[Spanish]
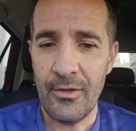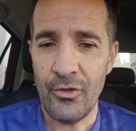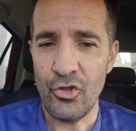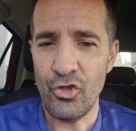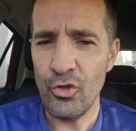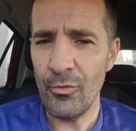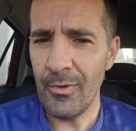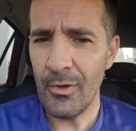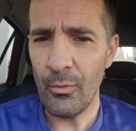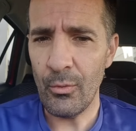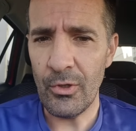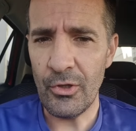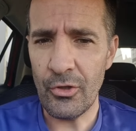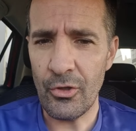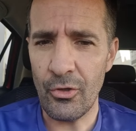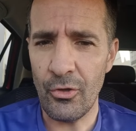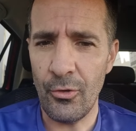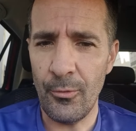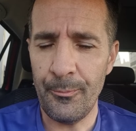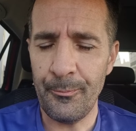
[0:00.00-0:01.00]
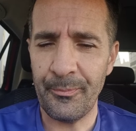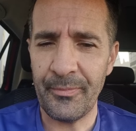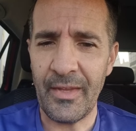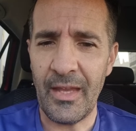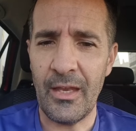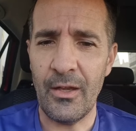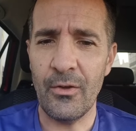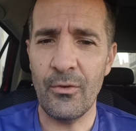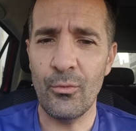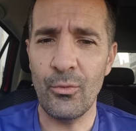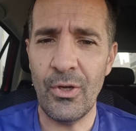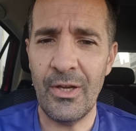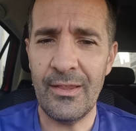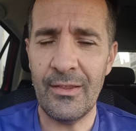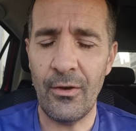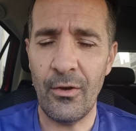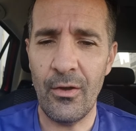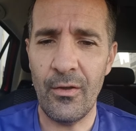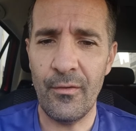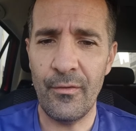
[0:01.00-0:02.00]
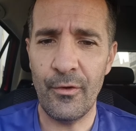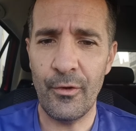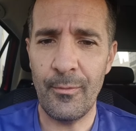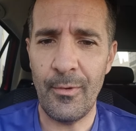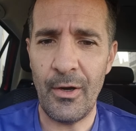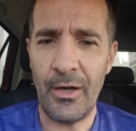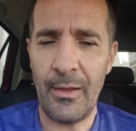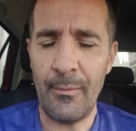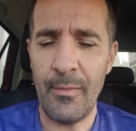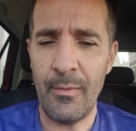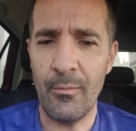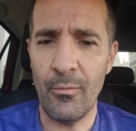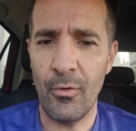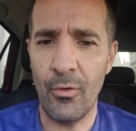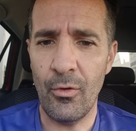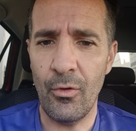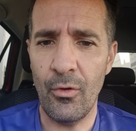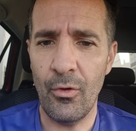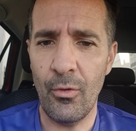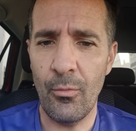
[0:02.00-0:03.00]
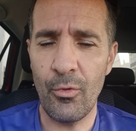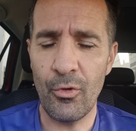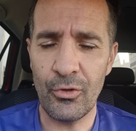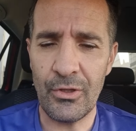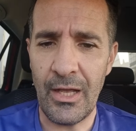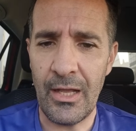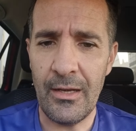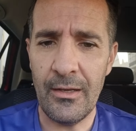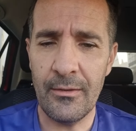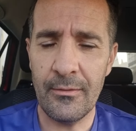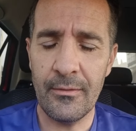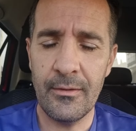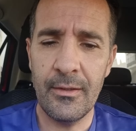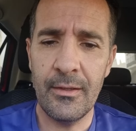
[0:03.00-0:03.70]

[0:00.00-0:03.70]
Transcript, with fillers: Yo me encuentro en un estado de forma ahora mismo brutal